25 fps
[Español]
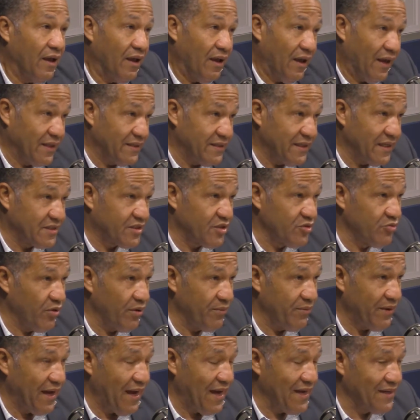En
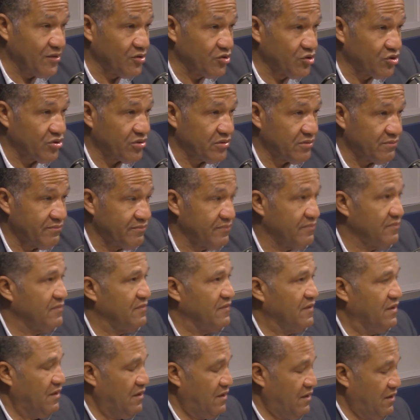19 años.
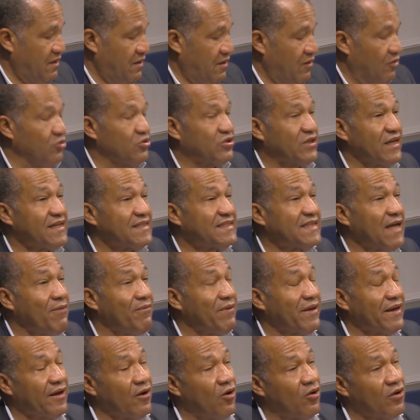Ustedes
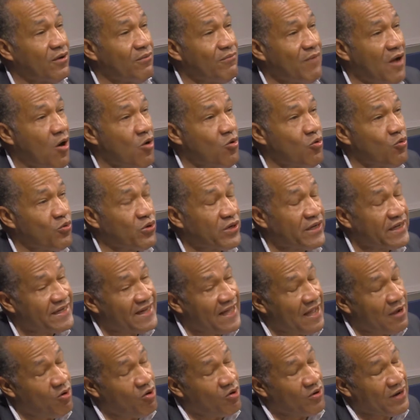saben lo que va a ocurrir
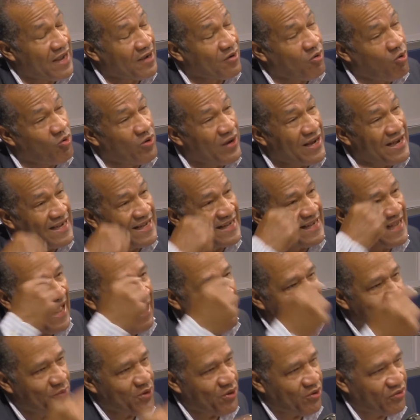ahora con el
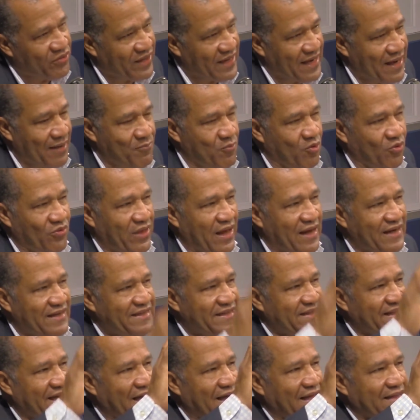cambio de la
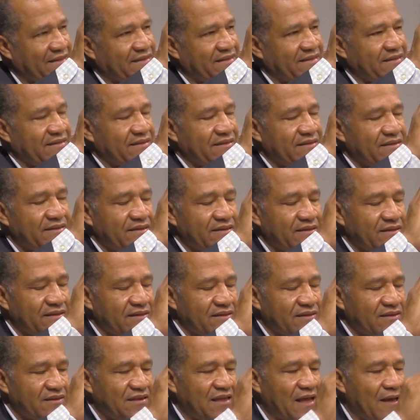modalidad
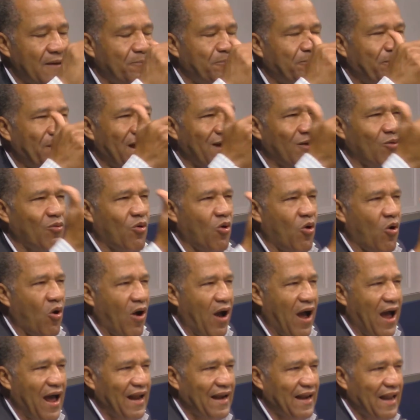del pago
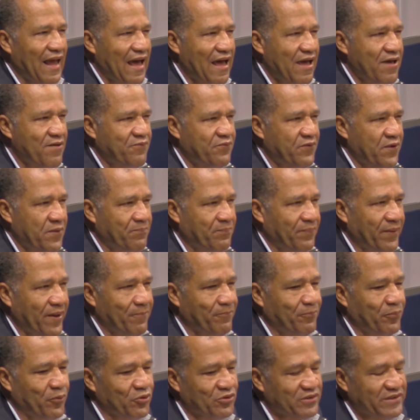a la AFP
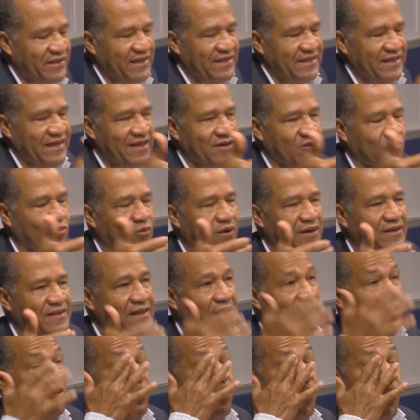por tener
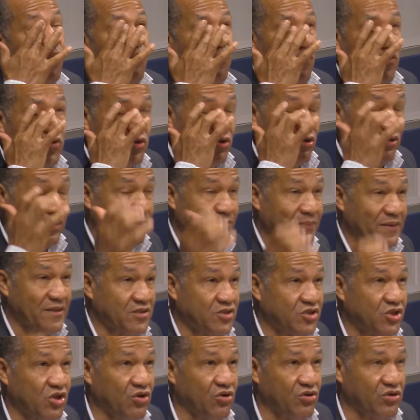guardados los fondos de
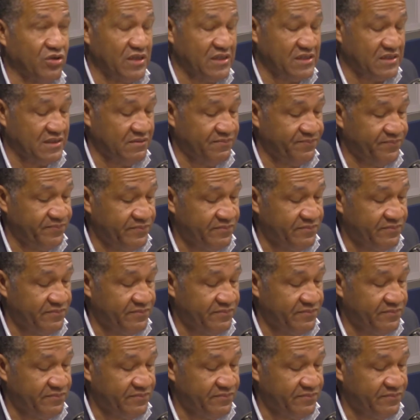pensiones.